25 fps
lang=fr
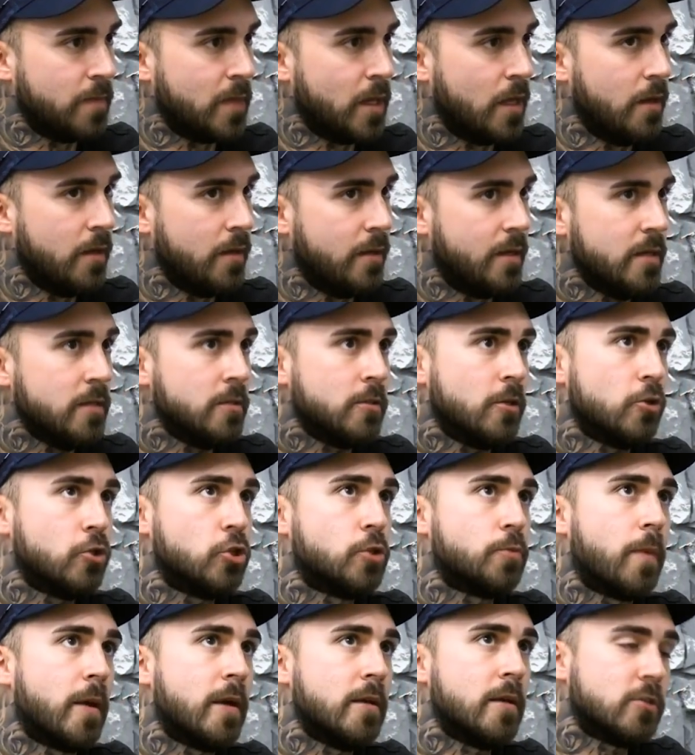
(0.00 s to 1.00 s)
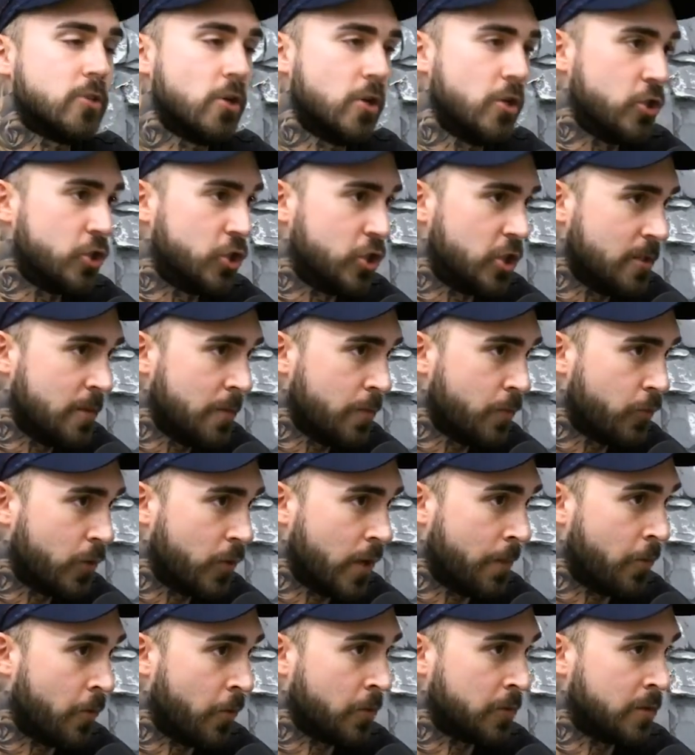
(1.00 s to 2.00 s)
Qu'est-ce que tu penses que le gym peut
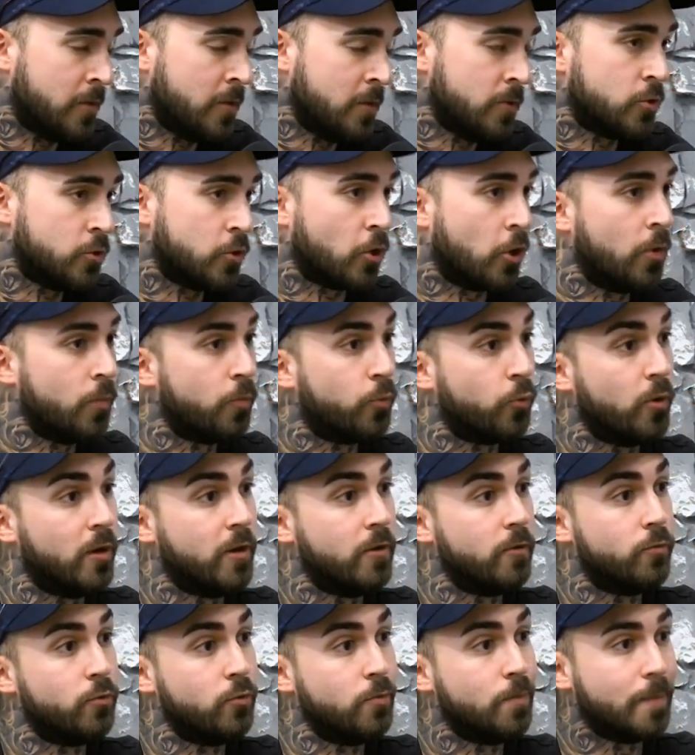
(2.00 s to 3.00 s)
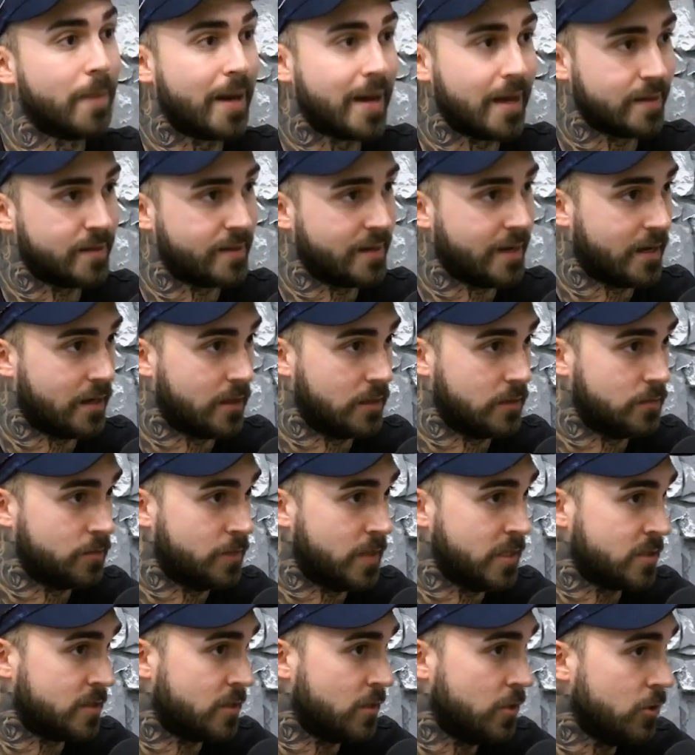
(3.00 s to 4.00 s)
apporter sur un point de vue mental?
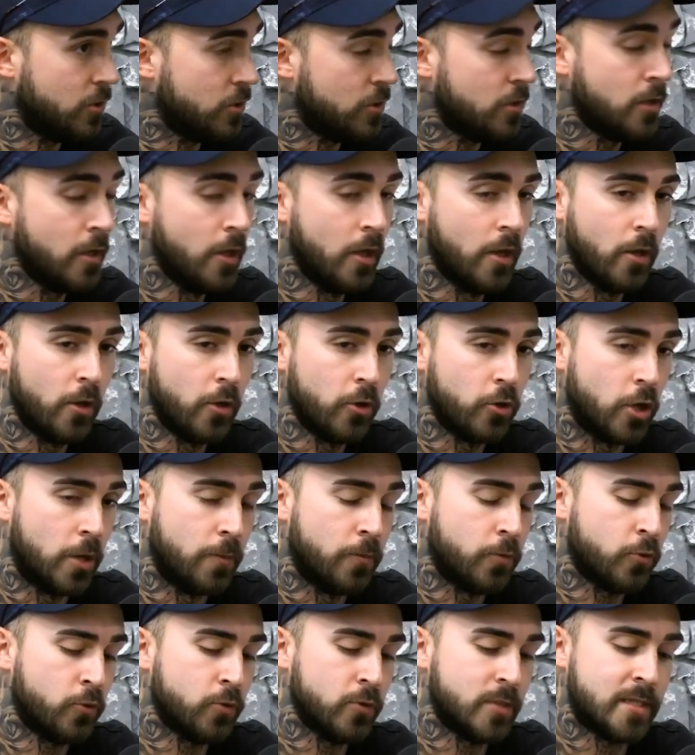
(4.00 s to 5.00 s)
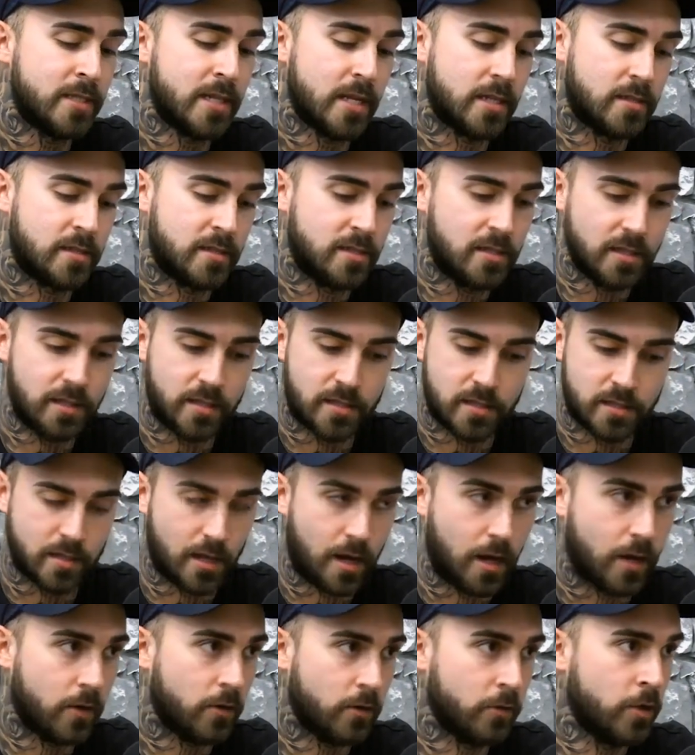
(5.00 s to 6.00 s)
Parce que là, il y a beaucoup de statistiques qui
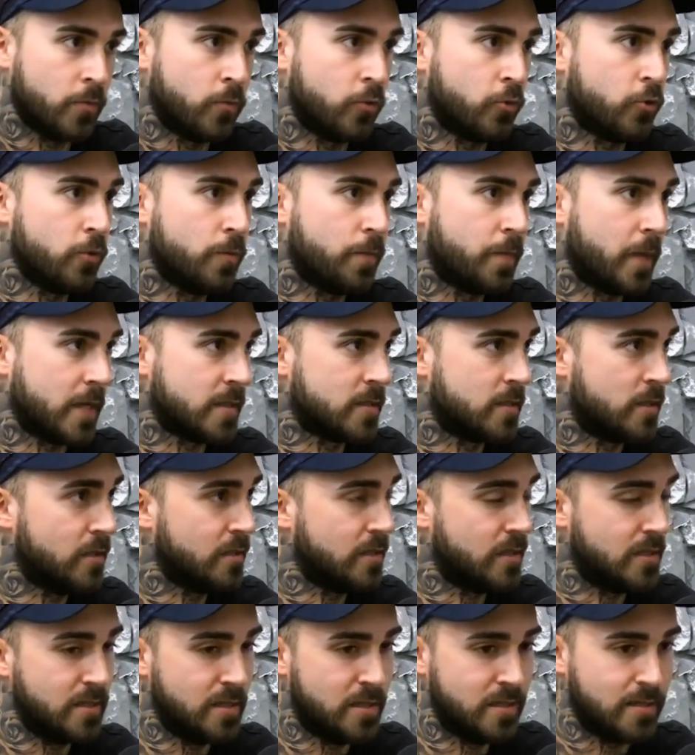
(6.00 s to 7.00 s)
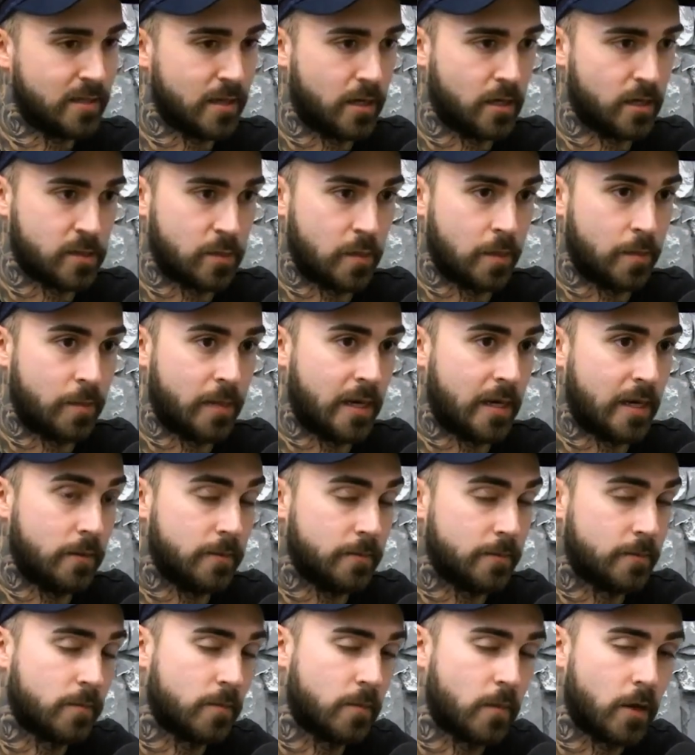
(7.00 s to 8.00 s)
sortent, il y a beaucoup de personnes qui disent qu'en ce moment,
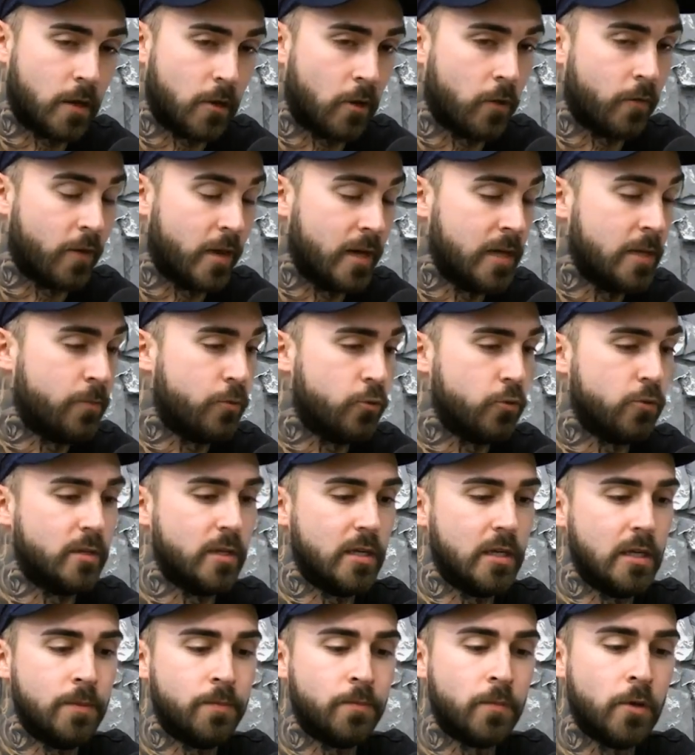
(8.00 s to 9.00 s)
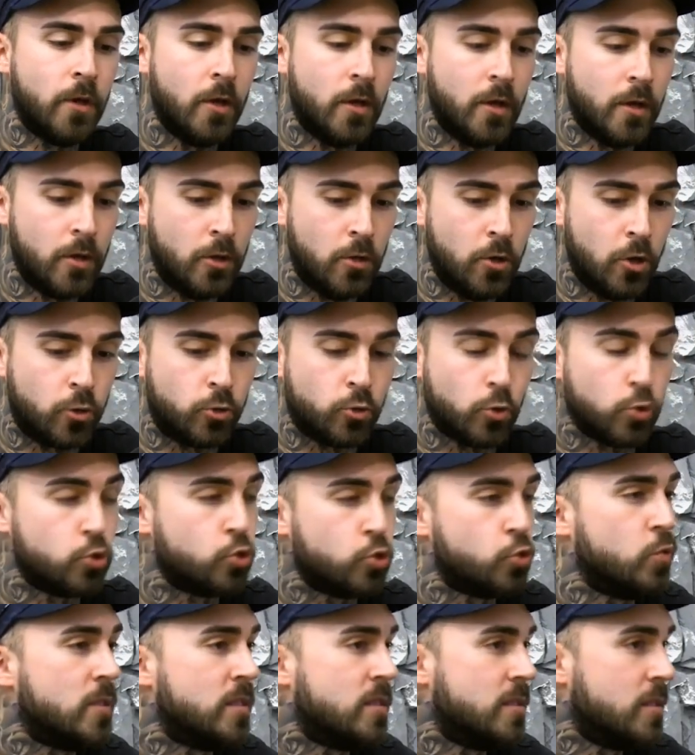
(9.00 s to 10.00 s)
on va aller plus deep, le taux de
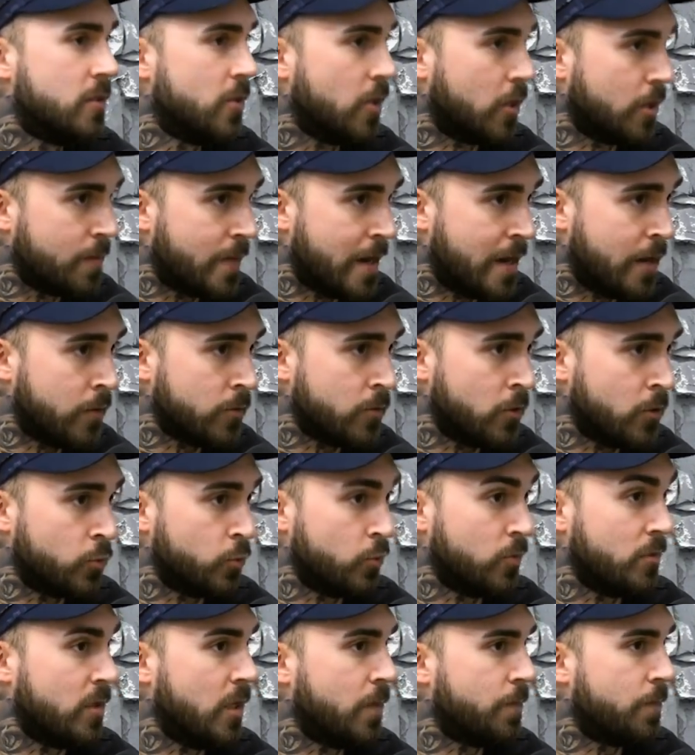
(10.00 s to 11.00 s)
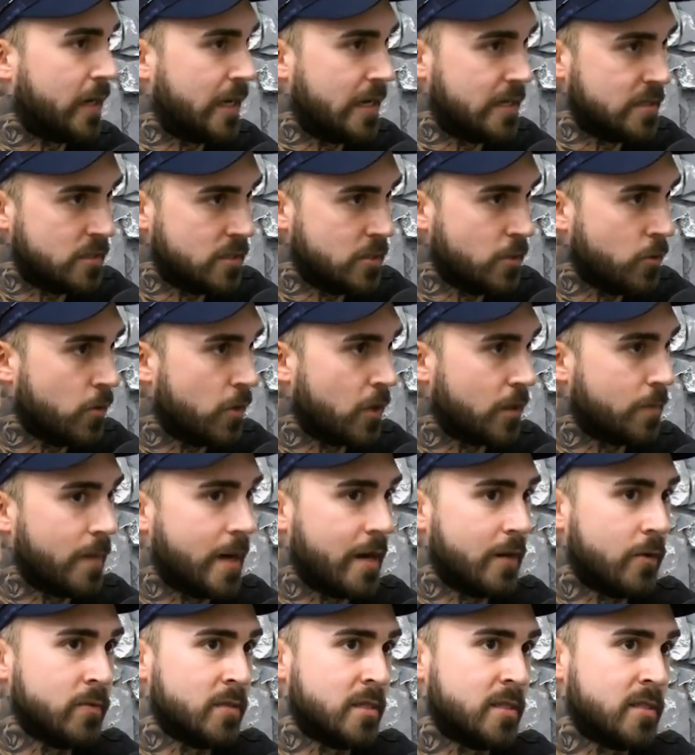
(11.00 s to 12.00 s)
suicide augmente, le taux de dépression
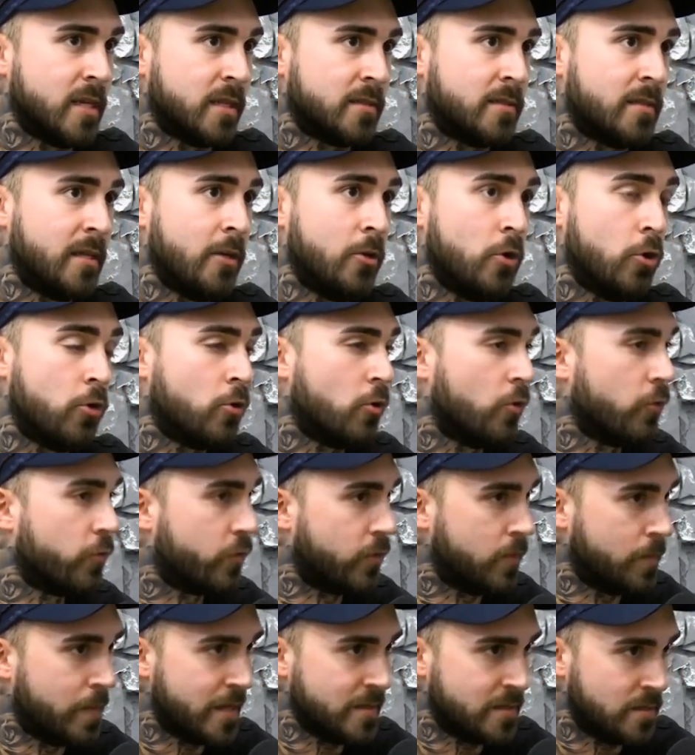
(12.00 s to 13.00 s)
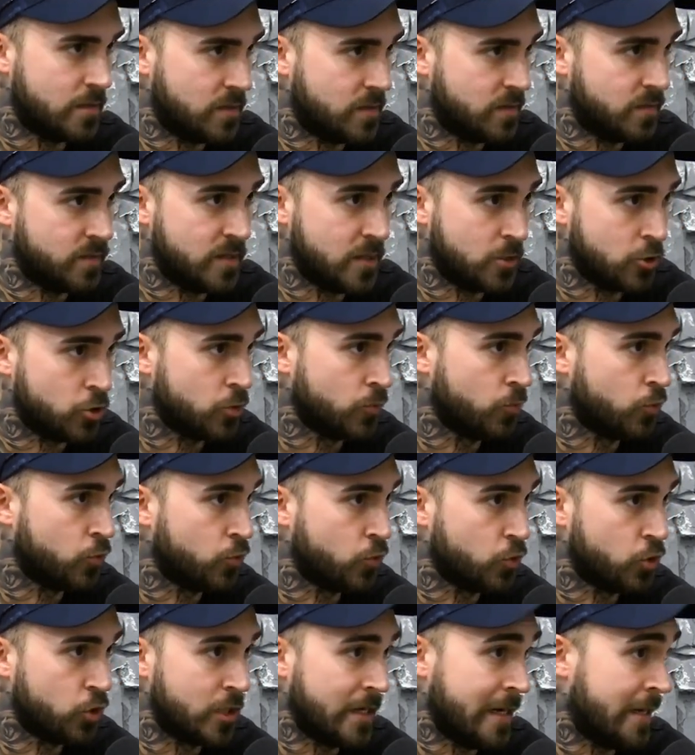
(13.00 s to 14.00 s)
augmente. C'est certain que le confinement, c'est difficile sur beaucoup
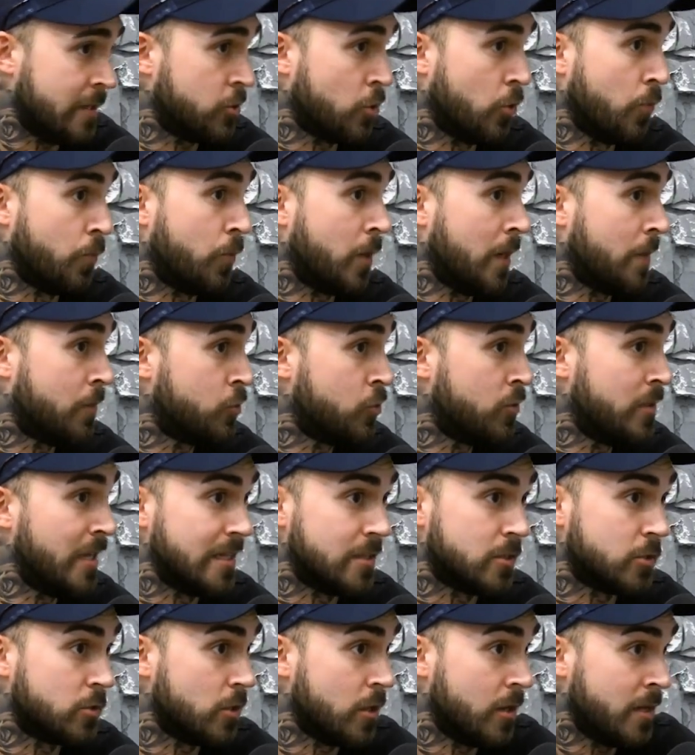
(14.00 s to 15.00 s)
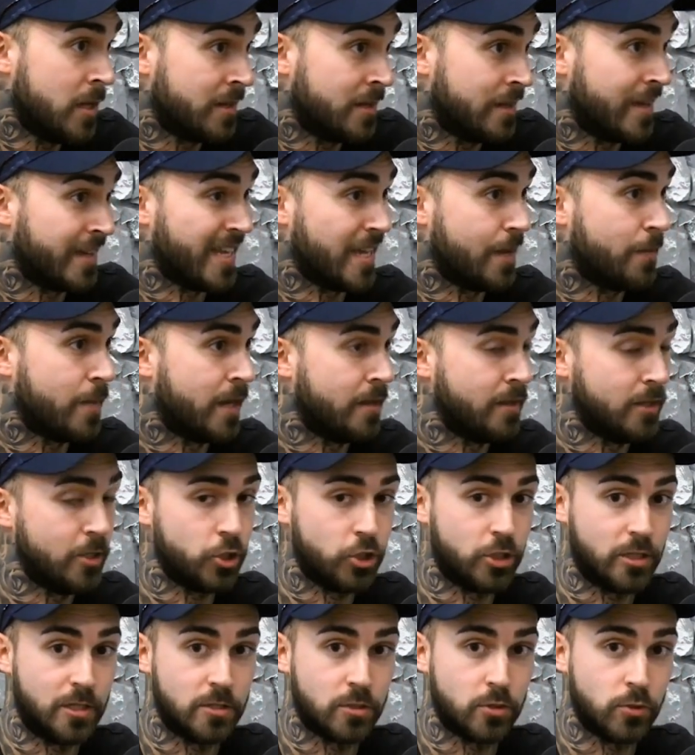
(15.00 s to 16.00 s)
de gens qui ne sont pas habitués d'être seuls, d'être cabanés
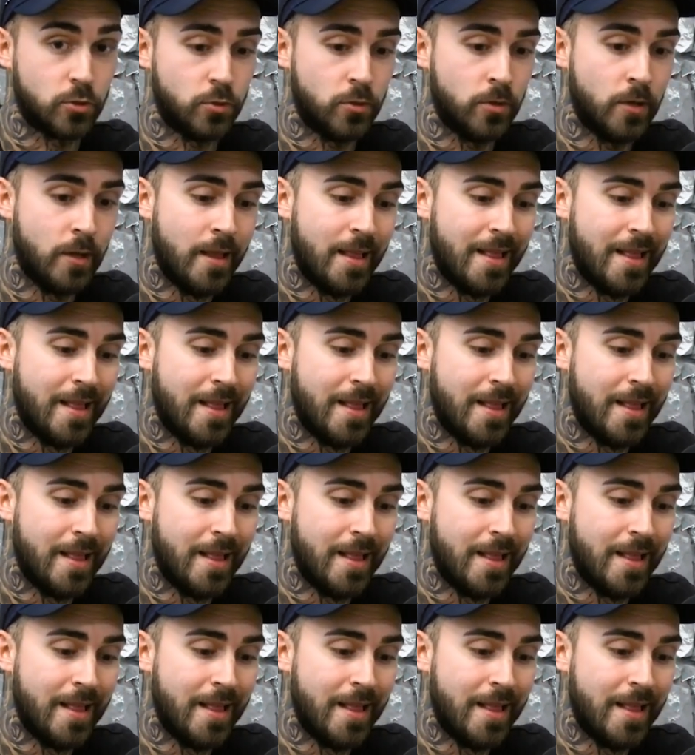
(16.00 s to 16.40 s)
chez eux.